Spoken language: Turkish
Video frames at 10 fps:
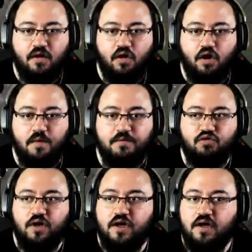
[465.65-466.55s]
Abi
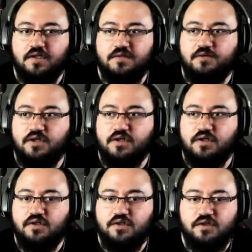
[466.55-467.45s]
bu ne kasmış? bu ne? ne
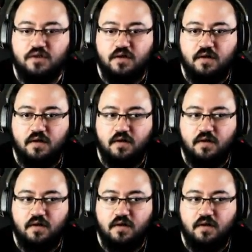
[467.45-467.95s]
oldu?